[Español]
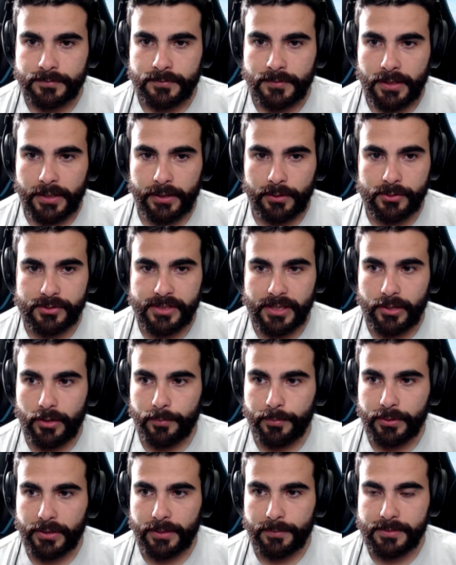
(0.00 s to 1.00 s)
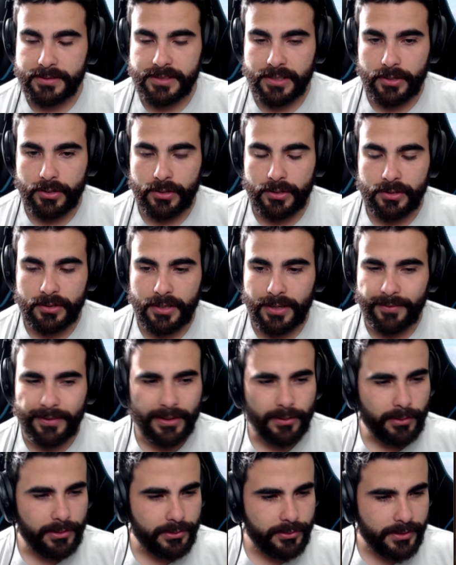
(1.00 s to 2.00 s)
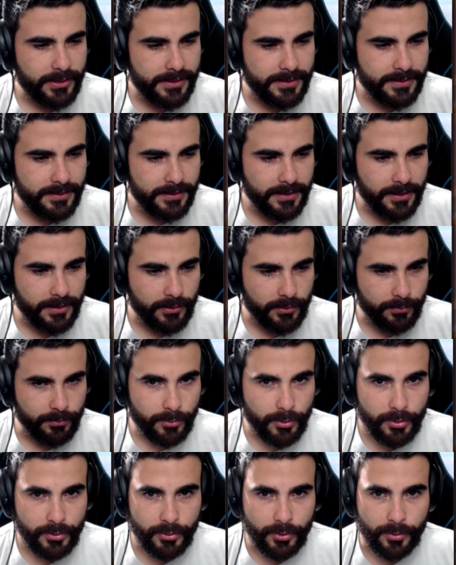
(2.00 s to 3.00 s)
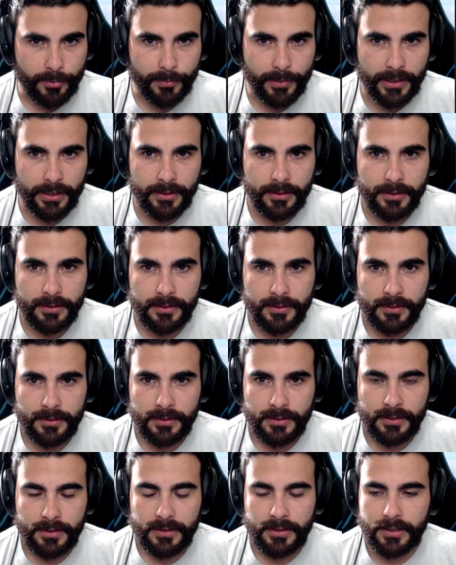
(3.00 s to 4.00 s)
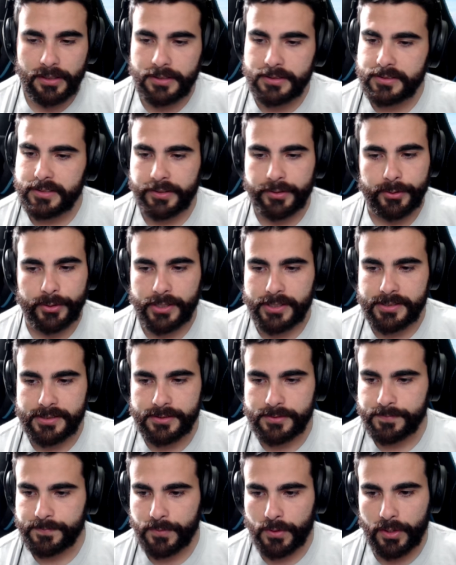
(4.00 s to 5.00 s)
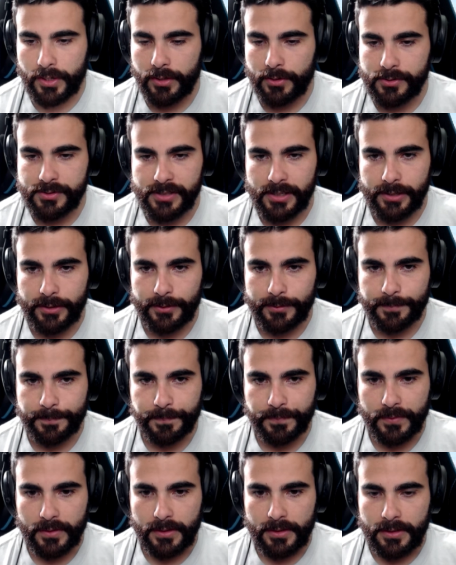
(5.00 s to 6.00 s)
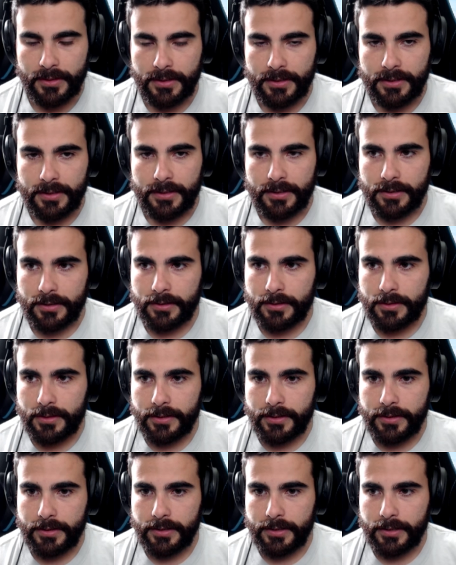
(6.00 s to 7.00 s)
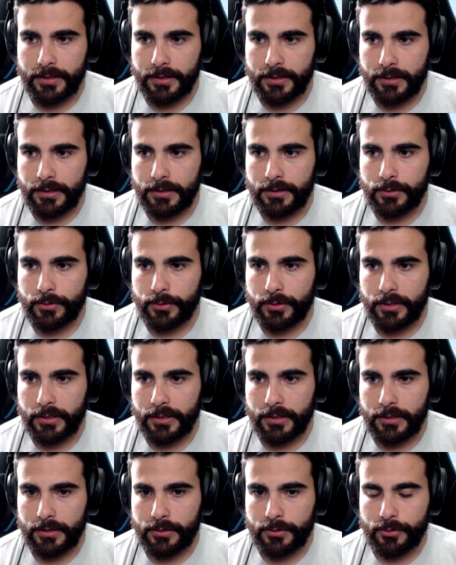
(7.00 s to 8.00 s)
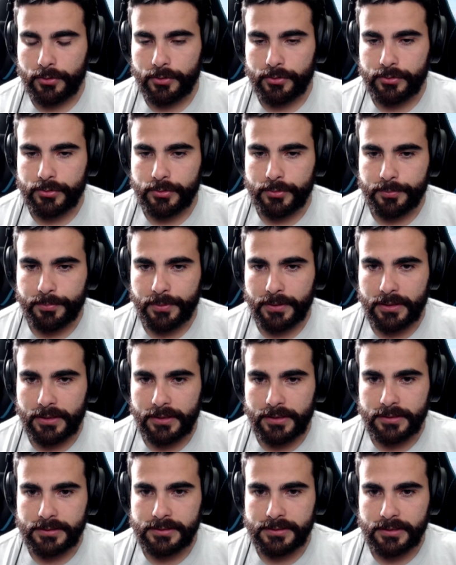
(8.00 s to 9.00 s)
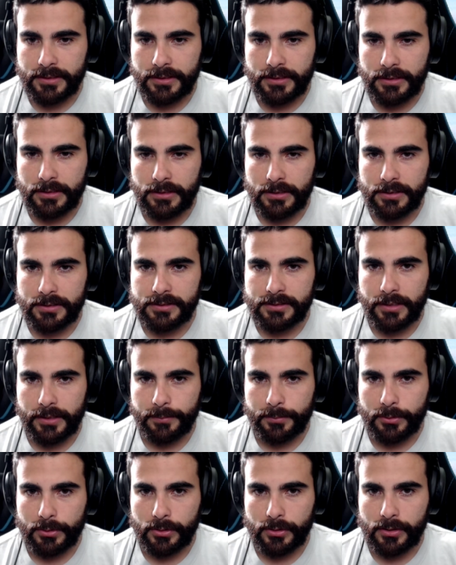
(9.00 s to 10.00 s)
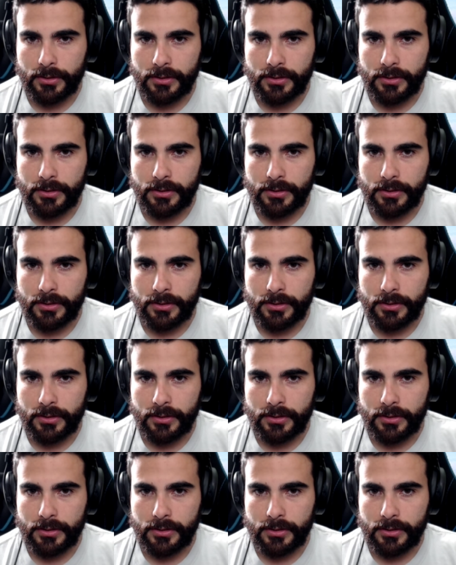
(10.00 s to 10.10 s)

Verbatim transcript: Ahí no salió porque me salió... A ver, ¿cuánto es en modo normal? 15 horas. No, ahí no salió. Ay, Dieguito, Dieguito, Tumpis y Cyborg.